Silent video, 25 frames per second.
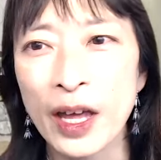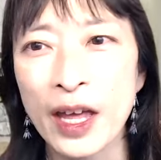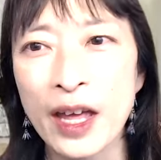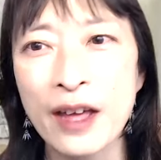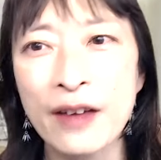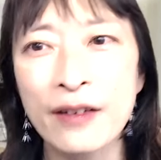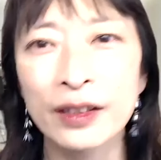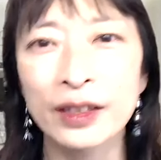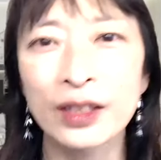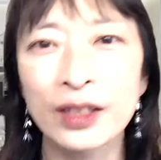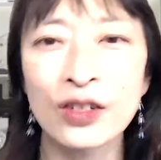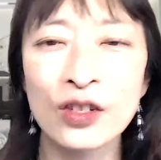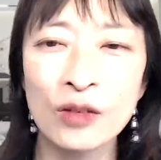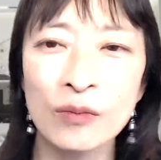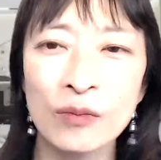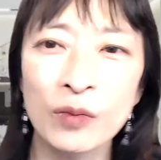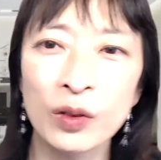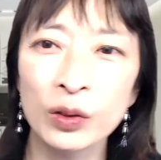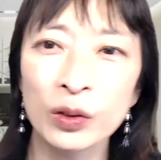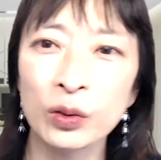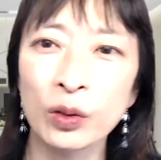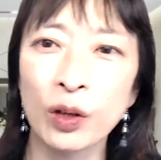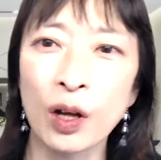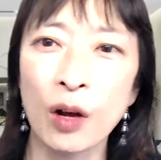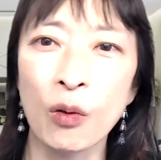えー、私
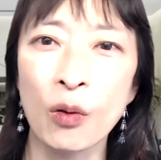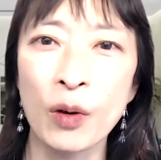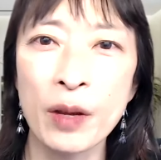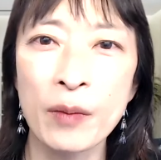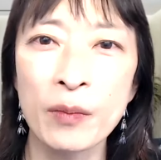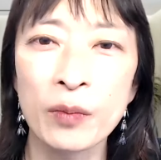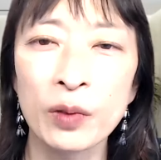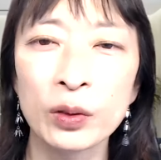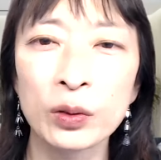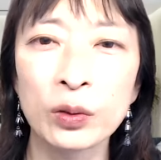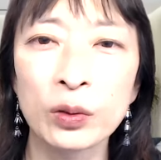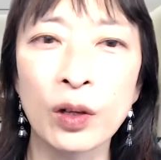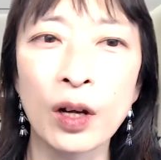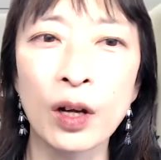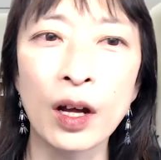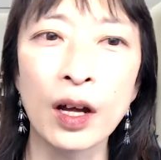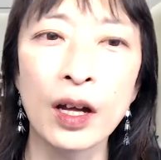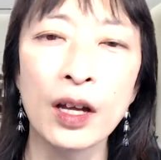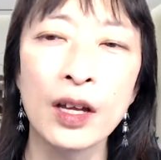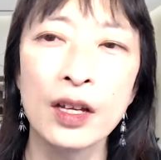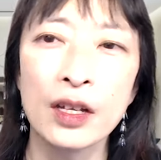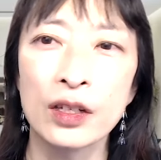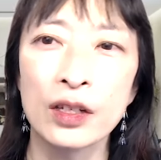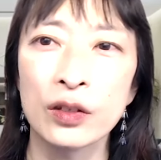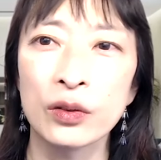もとか、俺もとか
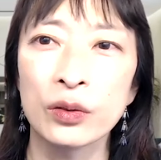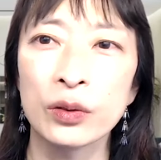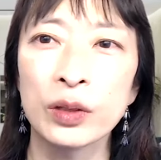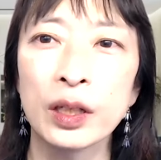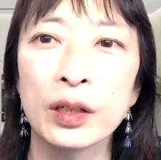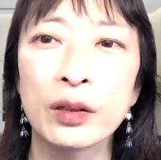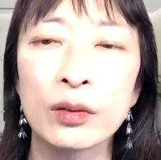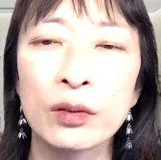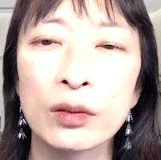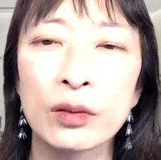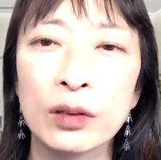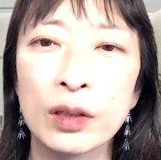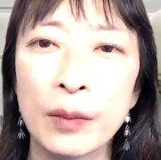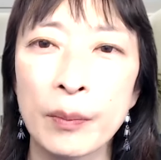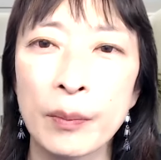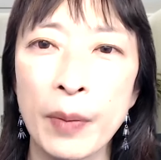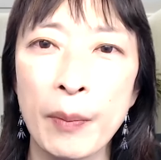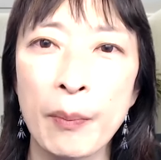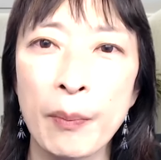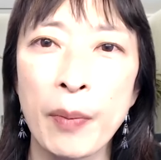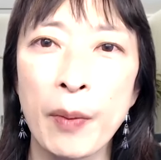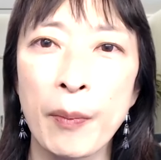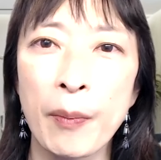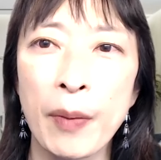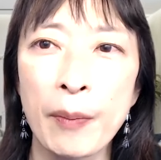言ってくるんで、
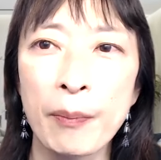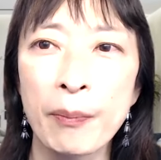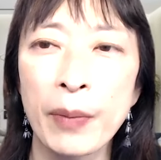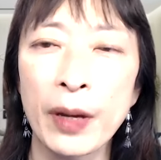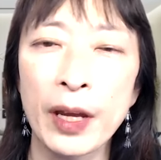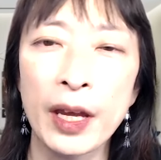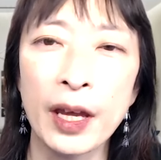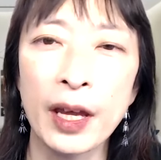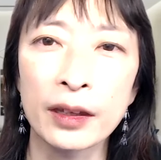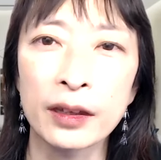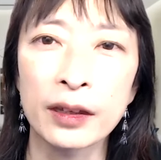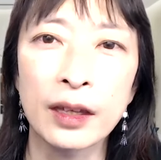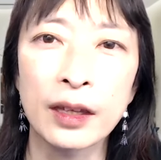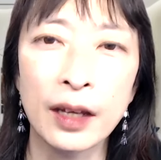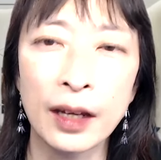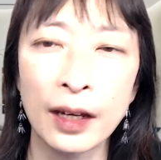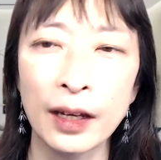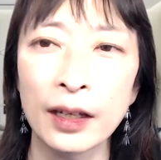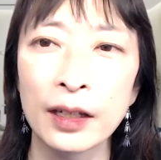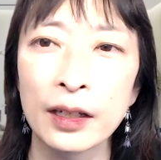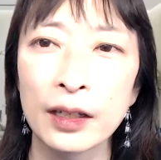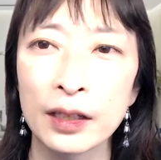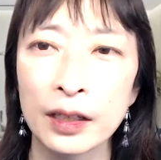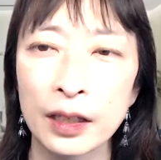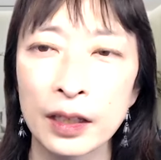パッパパッパやっ
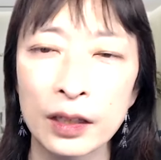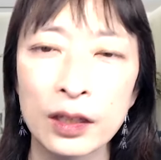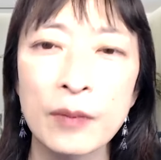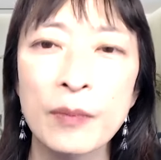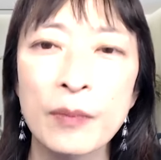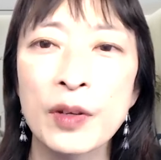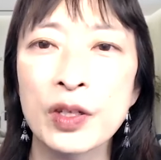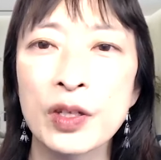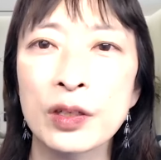て、やってま